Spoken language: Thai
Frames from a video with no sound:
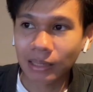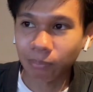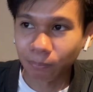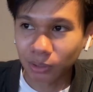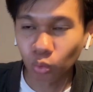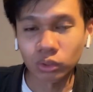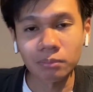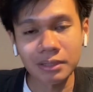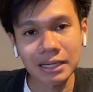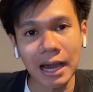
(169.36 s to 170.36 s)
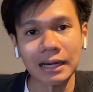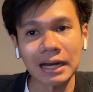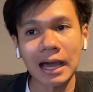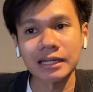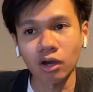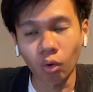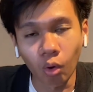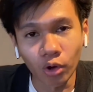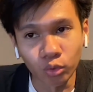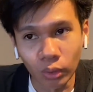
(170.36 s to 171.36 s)
เนี่ยเป็นประตูที่มีกาดร้านเนี่ยค
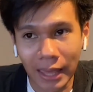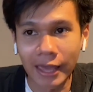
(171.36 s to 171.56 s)
อยดูแล